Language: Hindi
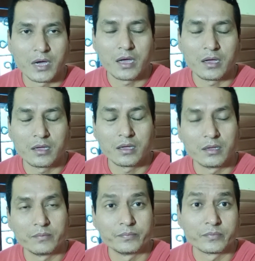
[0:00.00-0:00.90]
माँ
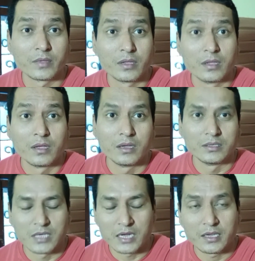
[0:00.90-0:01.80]

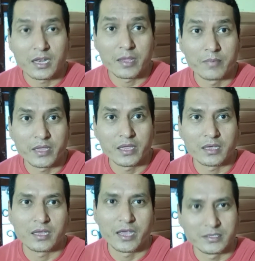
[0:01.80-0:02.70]
इंसान की लाइफ में
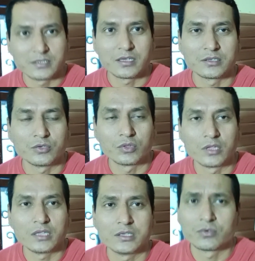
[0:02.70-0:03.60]
एक ऐसी शख्स
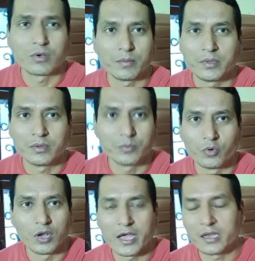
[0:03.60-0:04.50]
होती है जिसको कभी
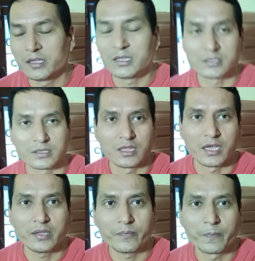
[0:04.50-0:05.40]
भुलाया नहीं जा सकता
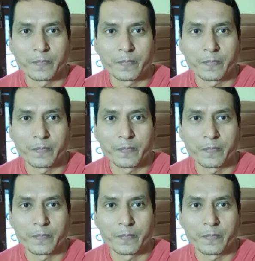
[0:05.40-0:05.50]
है